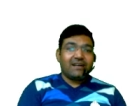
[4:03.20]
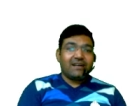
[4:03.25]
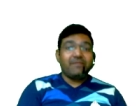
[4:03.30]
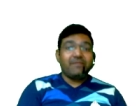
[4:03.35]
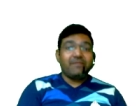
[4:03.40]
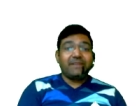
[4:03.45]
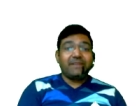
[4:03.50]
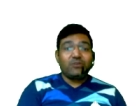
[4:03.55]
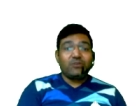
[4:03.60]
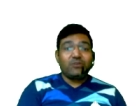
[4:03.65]
अब
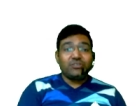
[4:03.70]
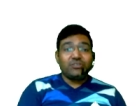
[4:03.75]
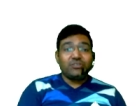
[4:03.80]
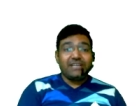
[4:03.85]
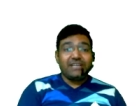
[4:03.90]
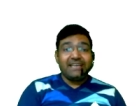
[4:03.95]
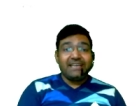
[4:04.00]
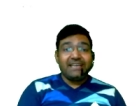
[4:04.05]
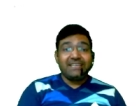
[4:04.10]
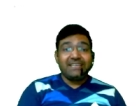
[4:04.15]
हमारा क्वेश्चन
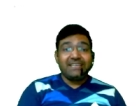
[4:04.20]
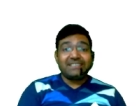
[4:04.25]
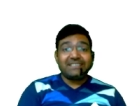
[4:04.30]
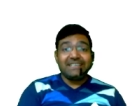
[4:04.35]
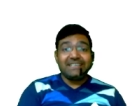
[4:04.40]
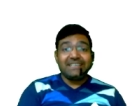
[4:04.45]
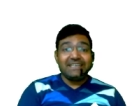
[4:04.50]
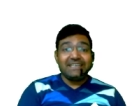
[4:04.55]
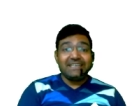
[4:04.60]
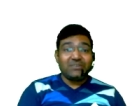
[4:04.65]
है ही
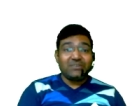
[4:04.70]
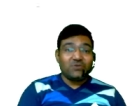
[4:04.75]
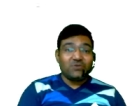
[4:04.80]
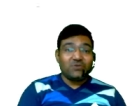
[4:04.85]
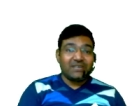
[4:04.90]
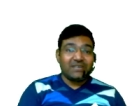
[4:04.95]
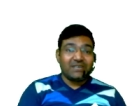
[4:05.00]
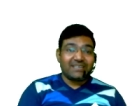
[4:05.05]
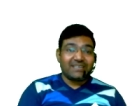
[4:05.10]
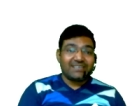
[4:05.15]
सीनियर टू
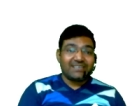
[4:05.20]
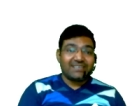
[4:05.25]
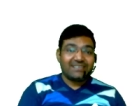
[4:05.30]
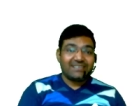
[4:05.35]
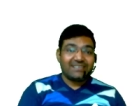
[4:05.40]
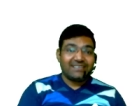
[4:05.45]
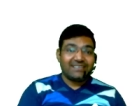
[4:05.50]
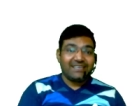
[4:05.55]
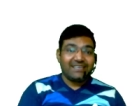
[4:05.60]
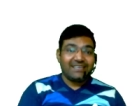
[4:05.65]
हर
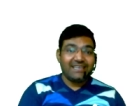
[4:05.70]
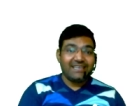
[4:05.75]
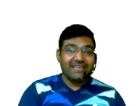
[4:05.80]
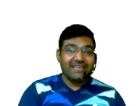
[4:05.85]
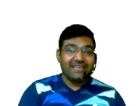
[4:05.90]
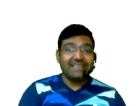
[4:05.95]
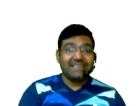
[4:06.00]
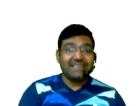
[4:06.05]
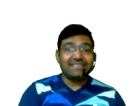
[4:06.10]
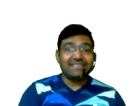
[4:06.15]
ही
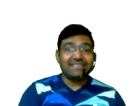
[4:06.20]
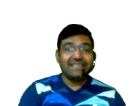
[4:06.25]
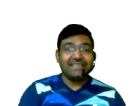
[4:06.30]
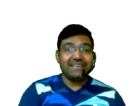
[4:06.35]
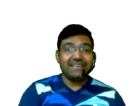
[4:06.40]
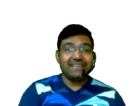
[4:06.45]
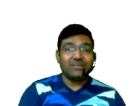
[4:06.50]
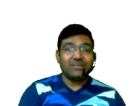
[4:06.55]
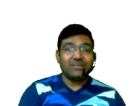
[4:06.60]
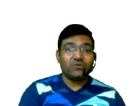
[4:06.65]
इज
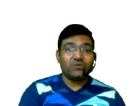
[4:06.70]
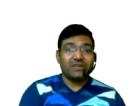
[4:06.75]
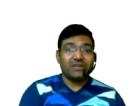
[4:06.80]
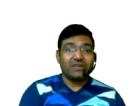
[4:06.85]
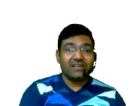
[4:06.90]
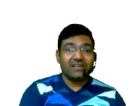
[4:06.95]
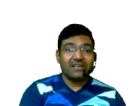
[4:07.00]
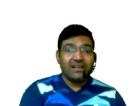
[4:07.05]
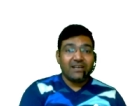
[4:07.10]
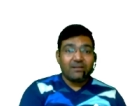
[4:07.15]
सीनियर टू हर
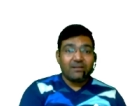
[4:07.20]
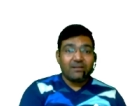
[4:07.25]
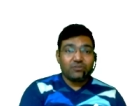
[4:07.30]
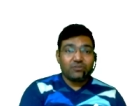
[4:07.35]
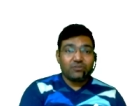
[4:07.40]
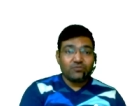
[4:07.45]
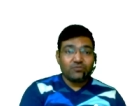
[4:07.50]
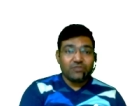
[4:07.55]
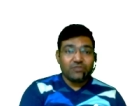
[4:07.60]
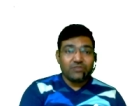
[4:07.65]
अब
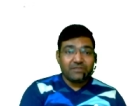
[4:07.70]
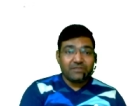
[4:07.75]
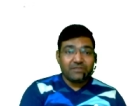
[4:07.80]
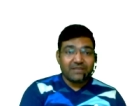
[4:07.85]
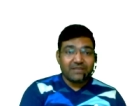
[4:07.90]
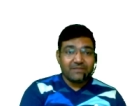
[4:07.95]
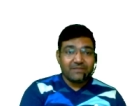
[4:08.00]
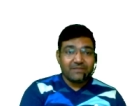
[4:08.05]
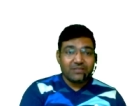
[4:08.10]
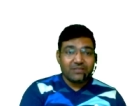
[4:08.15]
बच्चों मुझे एक
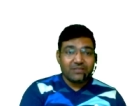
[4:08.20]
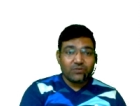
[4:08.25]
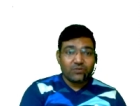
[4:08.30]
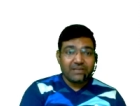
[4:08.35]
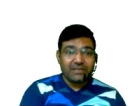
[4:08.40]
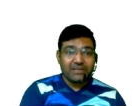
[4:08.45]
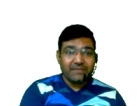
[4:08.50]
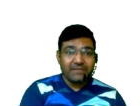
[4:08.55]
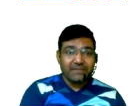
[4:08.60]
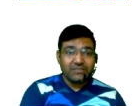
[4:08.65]
बात बताओ
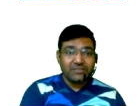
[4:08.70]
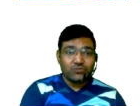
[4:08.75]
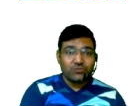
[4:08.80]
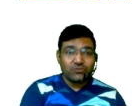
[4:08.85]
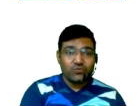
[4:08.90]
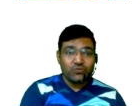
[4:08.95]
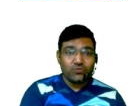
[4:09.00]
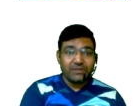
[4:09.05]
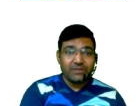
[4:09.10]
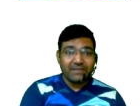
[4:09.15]
क्या मैं इस
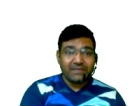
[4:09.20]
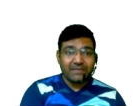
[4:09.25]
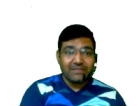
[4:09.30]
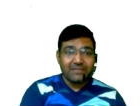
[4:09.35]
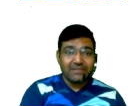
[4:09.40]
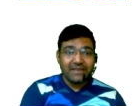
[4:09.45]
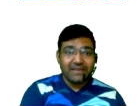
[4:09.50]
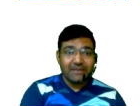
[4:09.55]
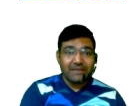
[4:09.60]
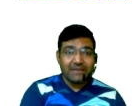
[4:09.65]
टू के बाद
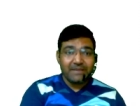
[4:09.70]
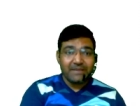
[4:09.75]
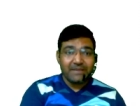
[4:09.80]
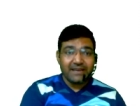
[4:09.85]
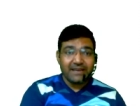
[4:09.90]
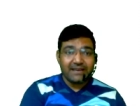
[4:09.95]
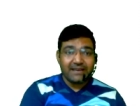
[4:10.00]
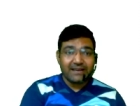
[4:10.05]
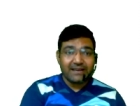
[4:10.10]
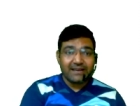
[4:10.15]
में यहां पे
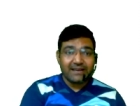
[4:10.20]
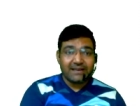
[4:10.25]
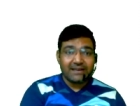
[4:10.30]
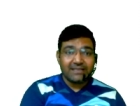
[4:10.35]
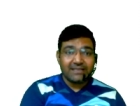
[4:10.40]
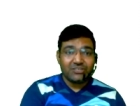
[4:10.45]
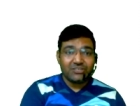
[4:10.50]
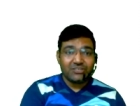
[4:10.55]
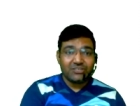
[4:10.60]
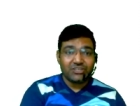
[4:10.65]

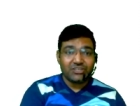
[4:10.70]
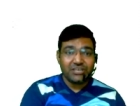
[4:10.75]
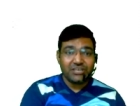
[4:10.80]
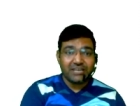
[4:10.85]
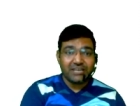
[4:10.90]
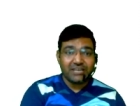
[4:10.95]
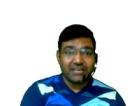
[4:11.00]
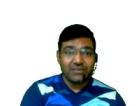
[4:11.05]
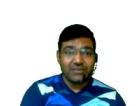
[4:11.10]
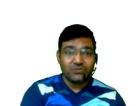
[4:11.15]
शी
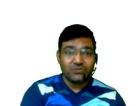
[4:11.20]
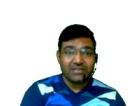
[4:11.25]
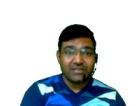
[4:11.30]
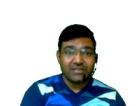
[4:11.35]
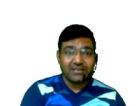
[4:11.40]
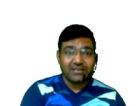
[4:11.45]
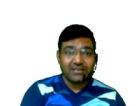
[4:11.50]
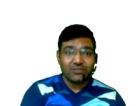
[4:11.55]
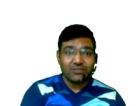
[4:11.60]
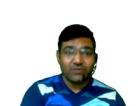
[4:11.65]
का यूज ना
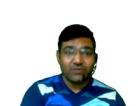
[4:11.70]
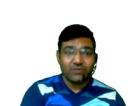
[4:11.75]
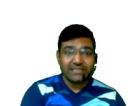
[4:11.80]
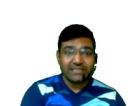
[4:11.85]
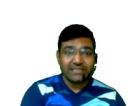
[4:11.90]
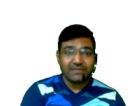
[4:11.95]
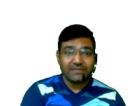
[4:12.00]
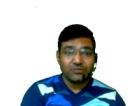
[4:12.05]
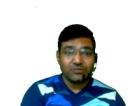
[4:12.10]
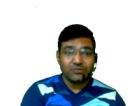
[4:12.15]
कर दूं
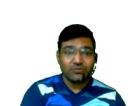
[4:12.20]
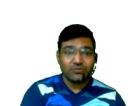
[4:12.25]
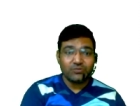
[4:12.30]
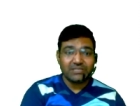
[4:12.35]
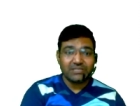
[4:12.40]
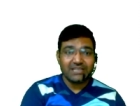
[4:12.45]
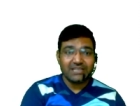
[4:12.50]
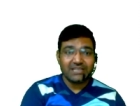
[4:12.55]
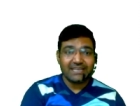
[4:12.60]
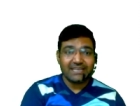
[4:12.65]
ऐसा भी तो हो
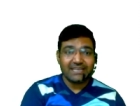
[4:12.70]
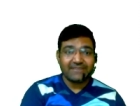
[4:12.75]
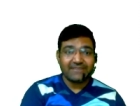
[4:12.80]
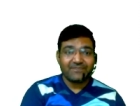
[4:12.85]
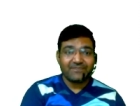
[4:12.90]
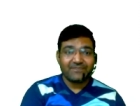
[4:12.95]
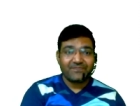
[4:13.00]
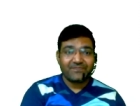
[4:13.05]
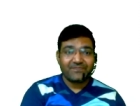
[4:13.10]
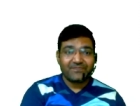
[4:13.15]
सकता है
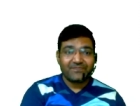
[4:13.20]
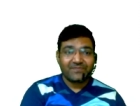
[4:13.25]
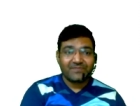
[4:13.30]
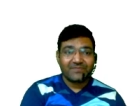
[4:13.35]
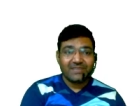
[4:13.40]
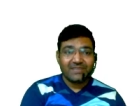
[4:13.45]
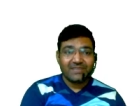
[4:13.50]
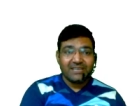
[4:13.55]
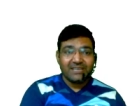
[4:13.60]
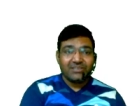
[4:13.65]

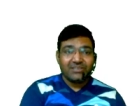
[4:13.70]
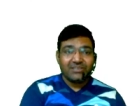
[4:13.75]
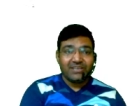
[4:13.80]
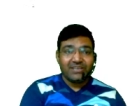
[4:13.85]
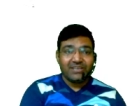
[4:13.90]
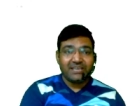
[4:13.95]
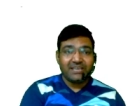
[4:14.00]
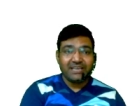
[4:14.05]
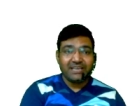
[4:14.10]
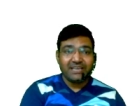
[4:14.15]

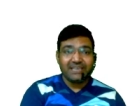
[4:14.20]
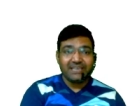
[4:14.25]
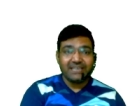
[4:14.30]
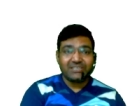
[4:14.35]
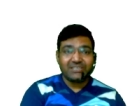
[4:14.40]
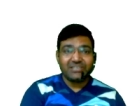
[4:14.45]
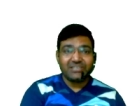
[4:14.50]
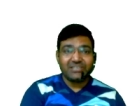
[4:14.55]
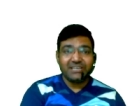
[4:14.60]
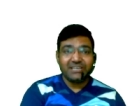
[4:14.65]
ही इज
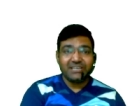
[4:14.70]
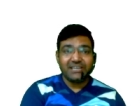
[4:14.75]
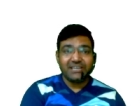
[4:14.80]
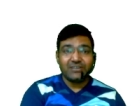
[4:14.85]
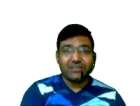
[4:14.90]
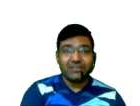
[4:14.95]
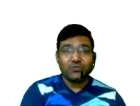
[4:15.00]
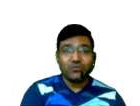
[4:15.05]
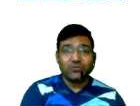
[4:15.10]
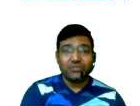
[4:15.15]
सीनियर
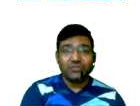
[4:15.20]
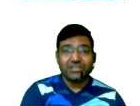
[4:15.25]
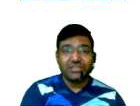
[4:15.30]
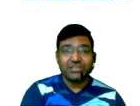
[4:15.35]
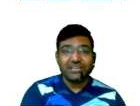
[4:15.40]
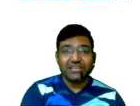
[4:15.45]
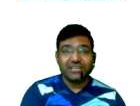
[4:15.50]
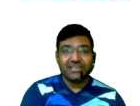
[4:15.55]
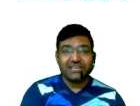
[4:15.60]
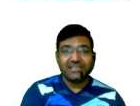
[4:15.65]
टू शी
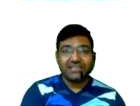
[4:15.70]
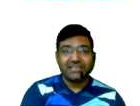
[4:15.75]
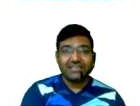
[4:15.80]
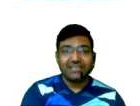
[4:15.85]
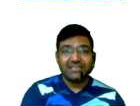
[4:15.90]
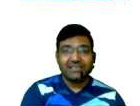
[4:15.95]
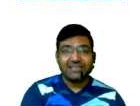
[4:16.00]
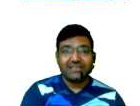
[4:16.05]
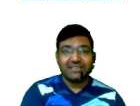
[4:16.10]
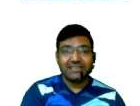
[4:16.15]

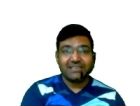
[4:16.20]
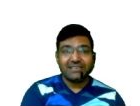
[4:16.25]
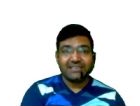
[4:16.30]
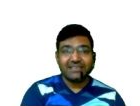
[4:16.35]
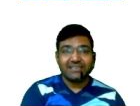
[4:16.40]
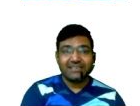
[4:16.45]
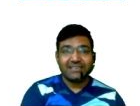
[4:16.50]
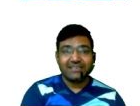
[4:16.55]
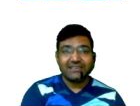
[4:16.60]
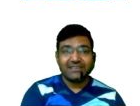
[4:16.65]

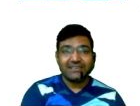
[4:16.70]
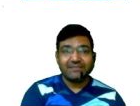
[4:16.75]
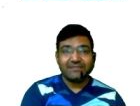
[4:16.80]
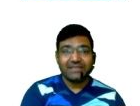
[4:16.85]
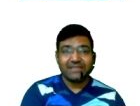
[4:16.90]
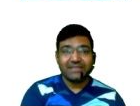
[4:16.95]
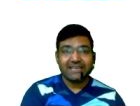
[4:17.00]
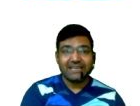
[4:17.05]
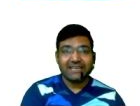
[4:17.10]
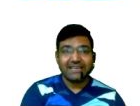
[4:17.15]

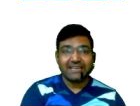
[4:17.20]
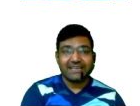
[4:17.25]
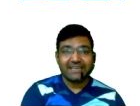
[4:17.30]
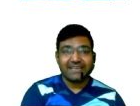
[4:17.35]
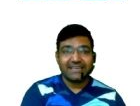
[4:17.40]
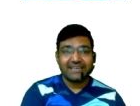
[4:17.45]
बताइए